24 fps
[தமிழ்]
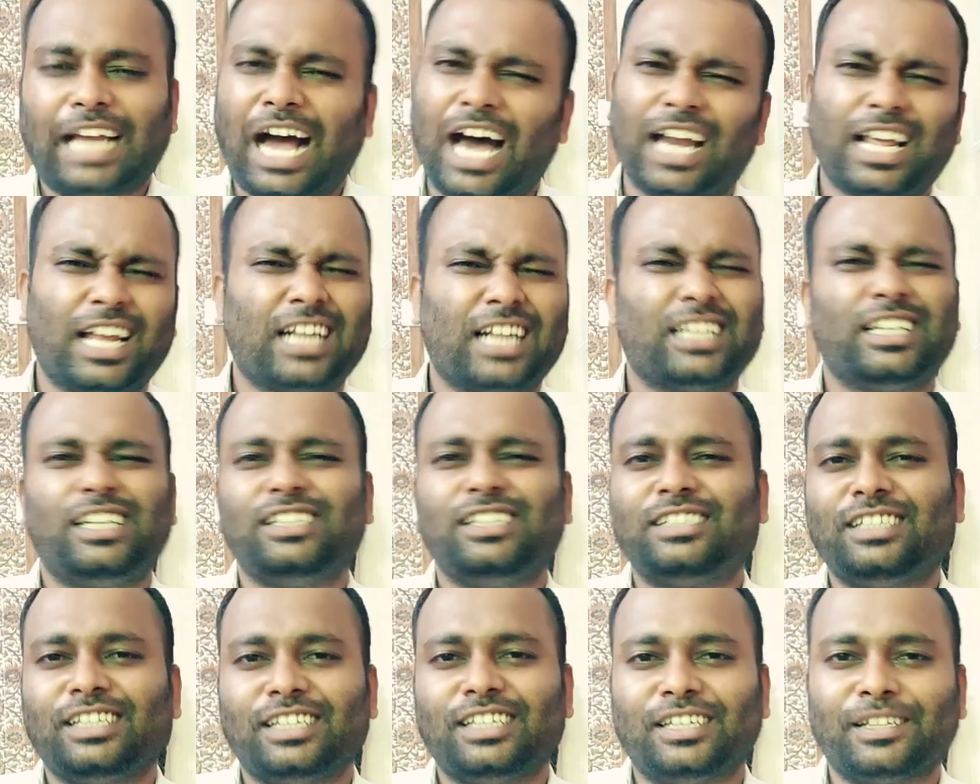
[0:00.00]
யாராக
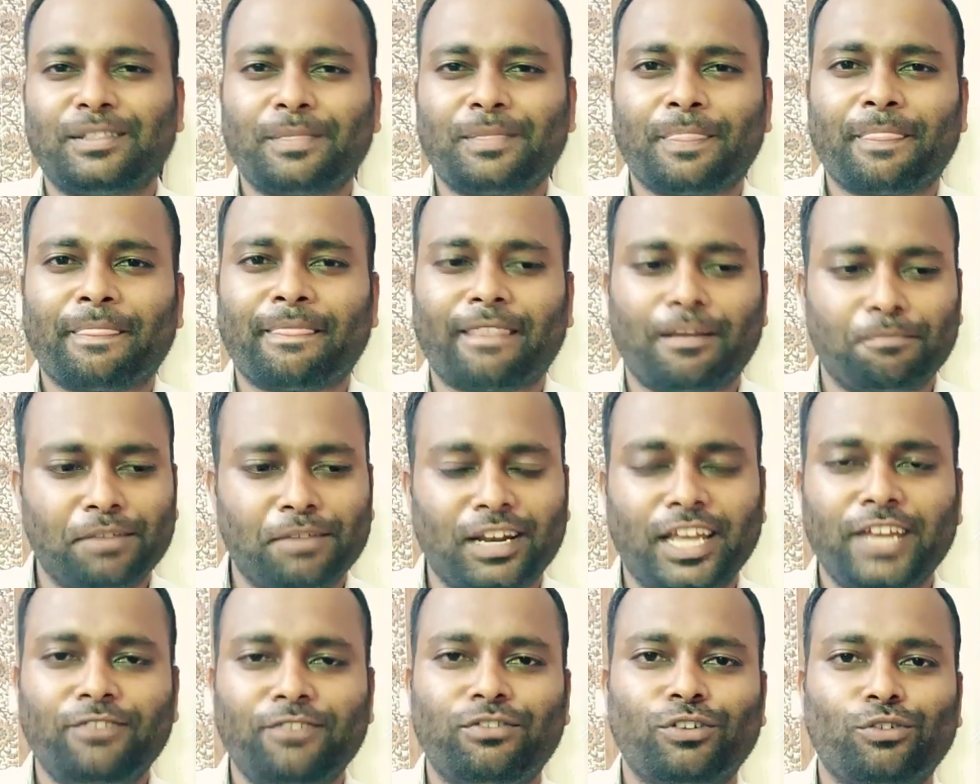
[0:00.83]
இருந்தாலும் சரி நம்ம
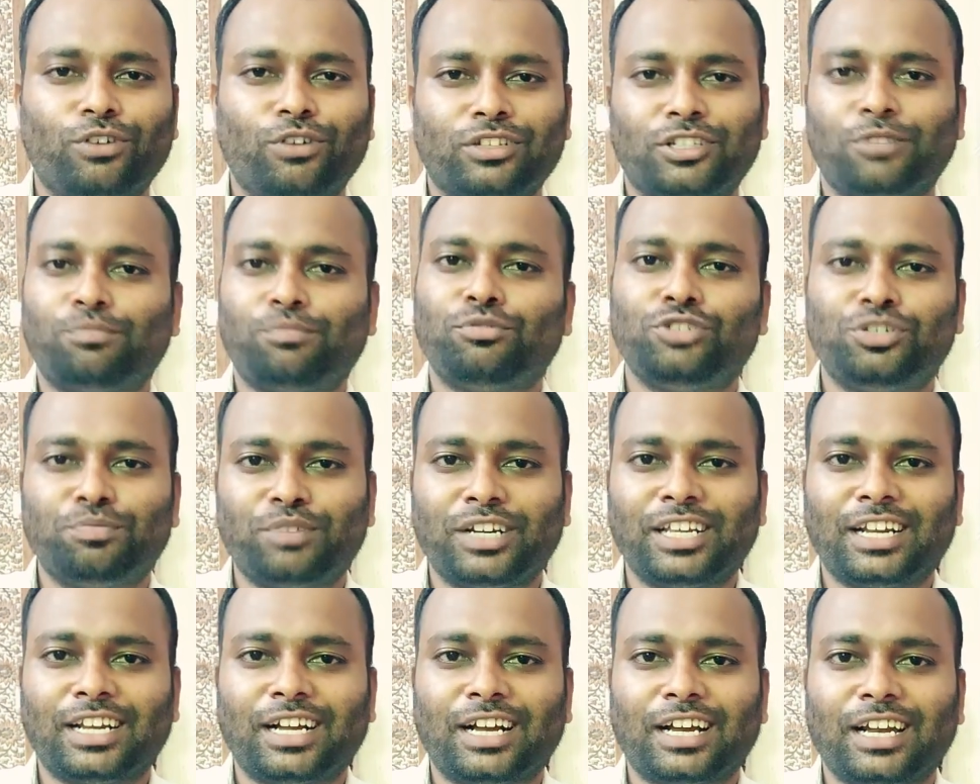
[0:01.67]
லைஃப்பில் ஒருத்தர் புஷ்
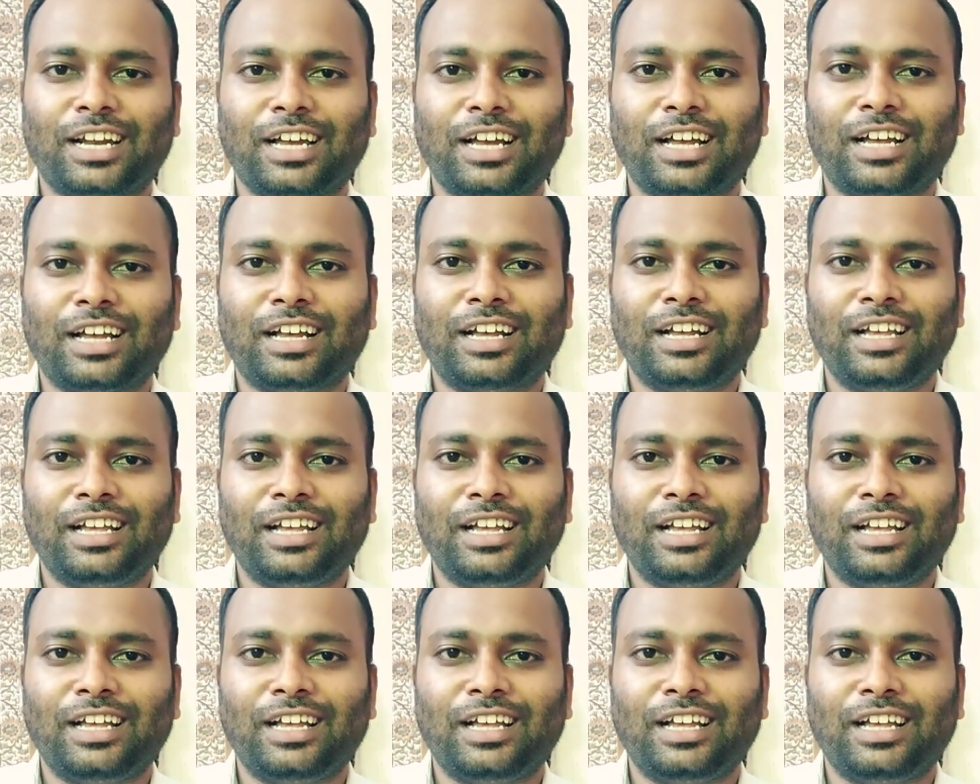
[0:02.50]
பண்ணியிருக்காங்களா